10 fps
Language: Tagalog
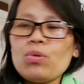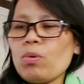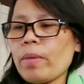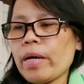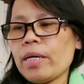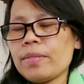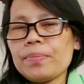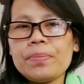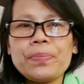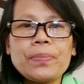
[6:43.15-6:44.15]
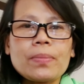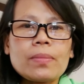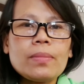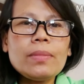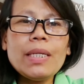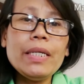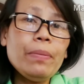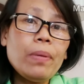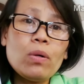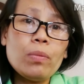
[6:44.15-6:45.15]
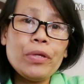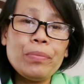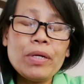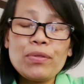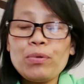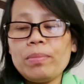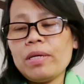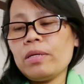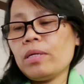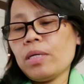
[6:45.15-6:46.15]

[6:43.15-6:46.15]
kumain, hindi pa ako uminom ng tubig.